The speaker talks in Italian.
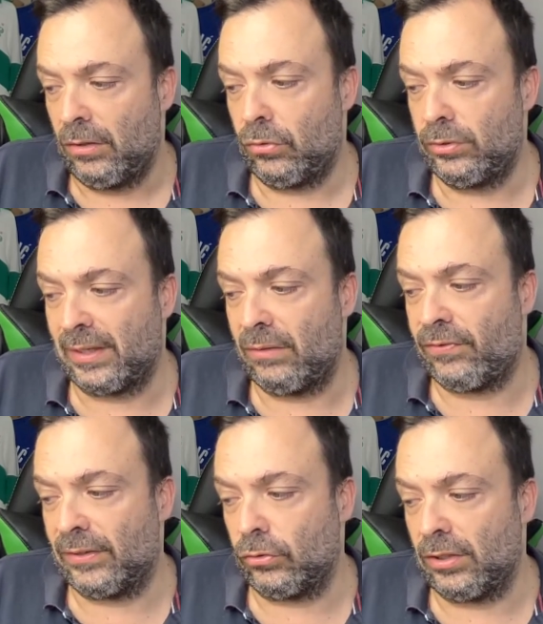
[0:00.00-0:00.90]
Oltre al
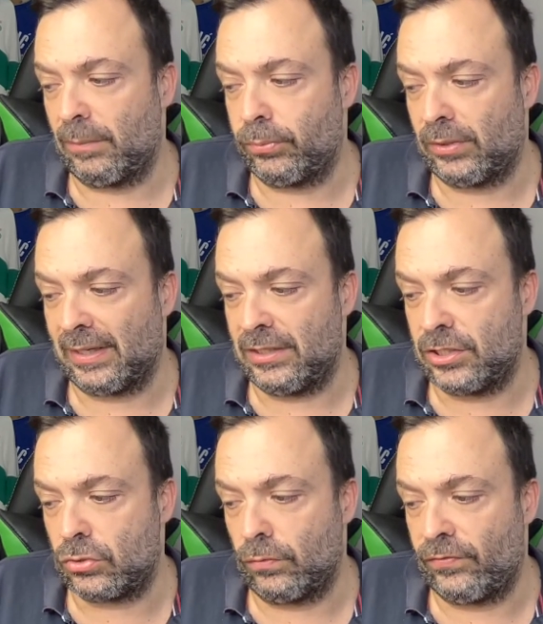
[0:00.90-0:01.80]
fatto di reputare il
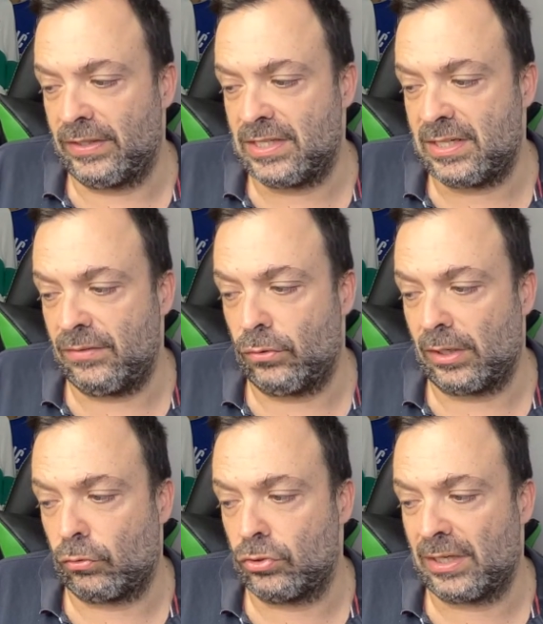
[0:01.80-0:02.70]
gesto offensivo,
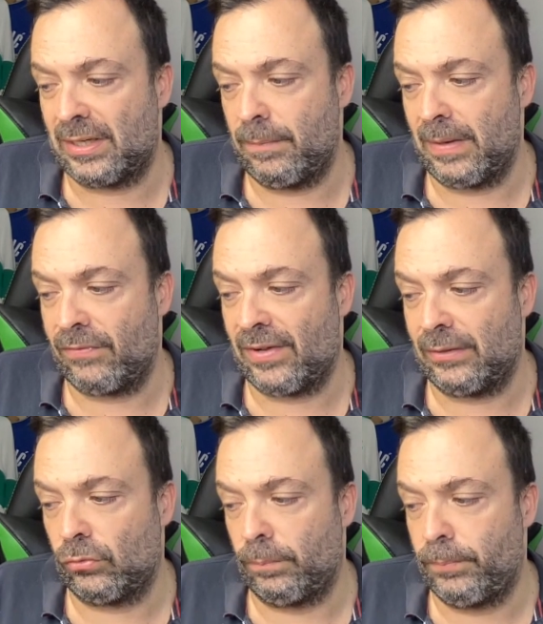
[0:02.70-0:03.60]
la cosa che mi ha
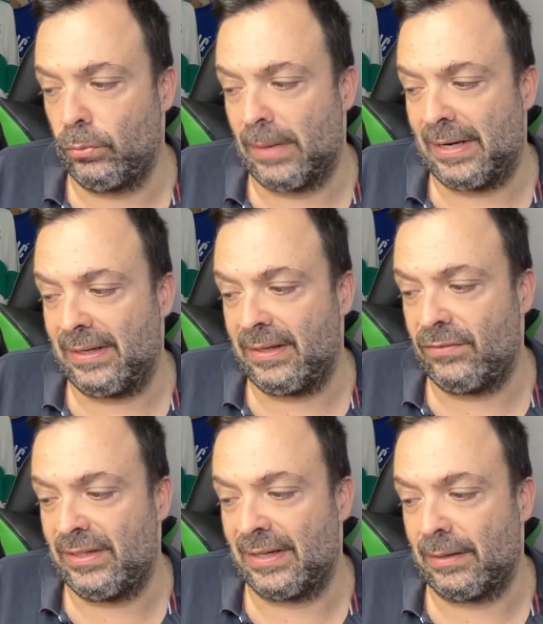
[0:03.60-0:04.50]
fatto più male è
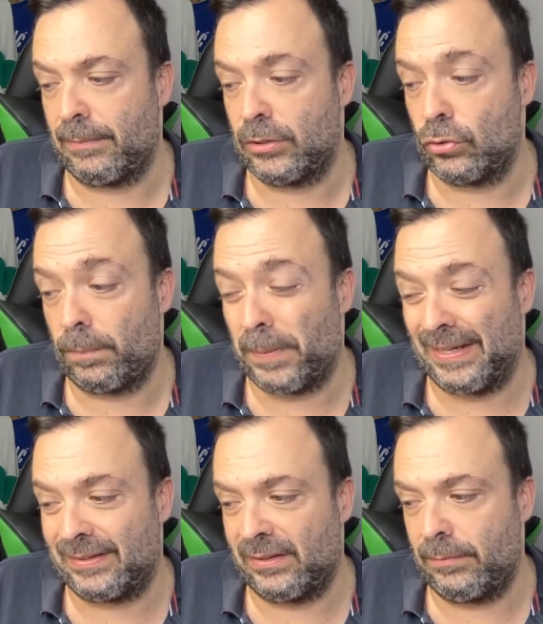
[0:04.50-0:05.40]
vedere la maggior
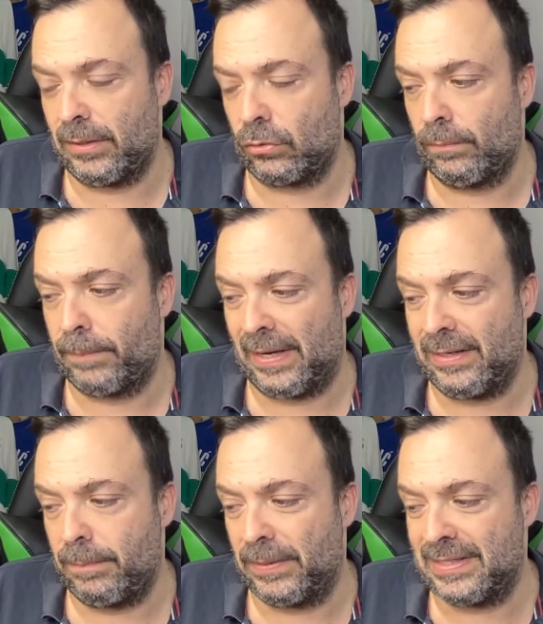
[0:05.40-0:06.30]
parte dei miei
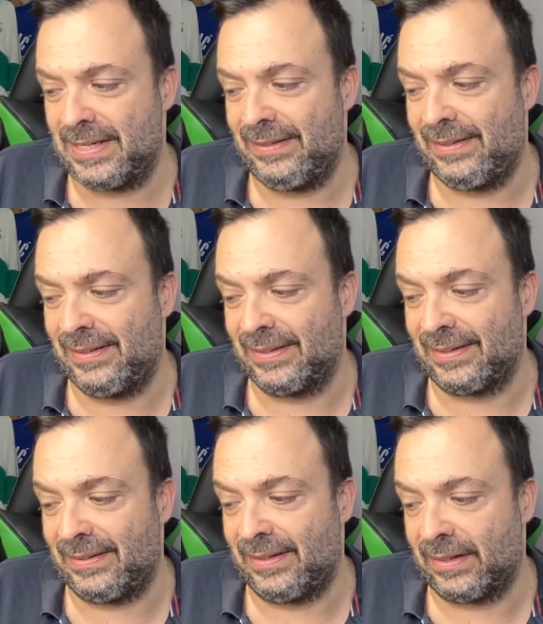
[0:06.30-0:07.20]
compagni presenti
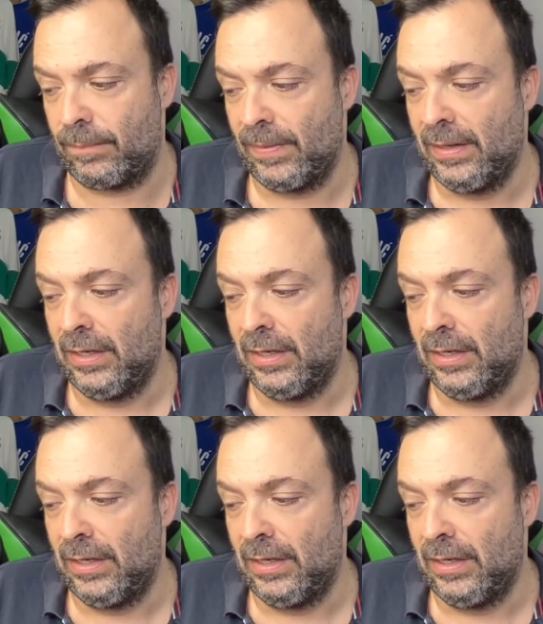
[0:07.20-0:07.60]
ridere,